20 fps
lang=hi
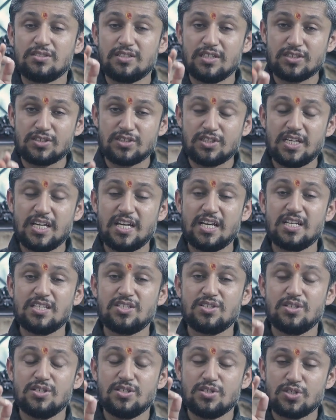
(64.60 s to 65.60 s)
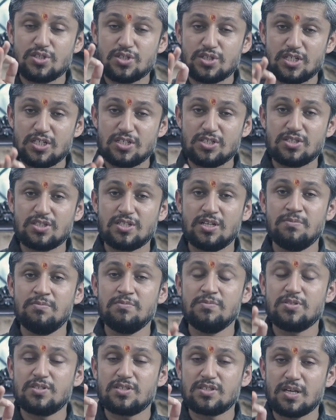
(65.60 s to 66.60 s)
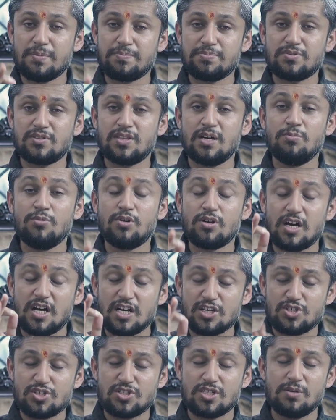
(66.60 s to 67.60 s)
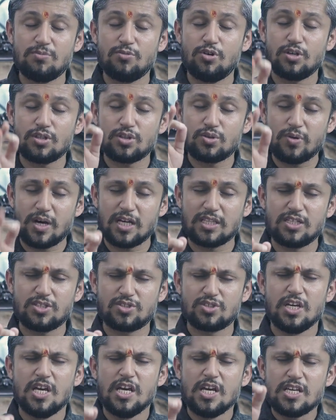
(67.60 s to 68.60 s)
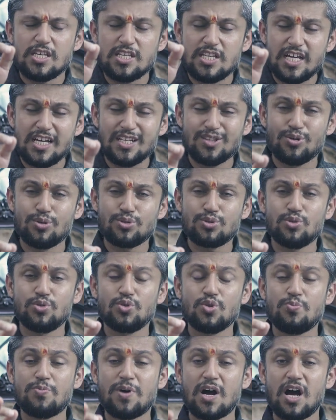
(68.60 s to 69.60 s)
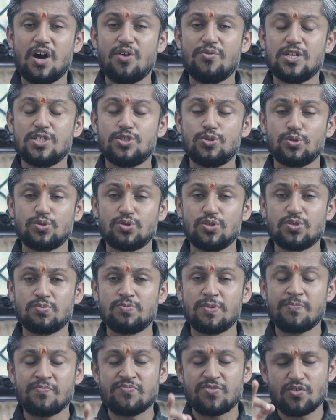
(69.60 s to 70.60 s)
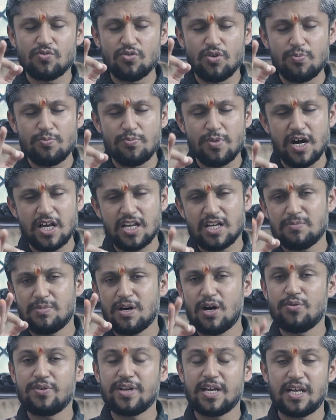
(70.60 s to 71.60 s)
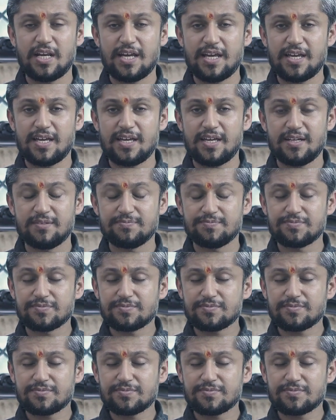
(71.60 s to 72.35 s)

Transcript: तृतीय षष्टम सप्तम अष्टम और द्वादश ये दोस्तों जो भाव हैं ज्योतिष में वो मार्क भाव कहलाएंगे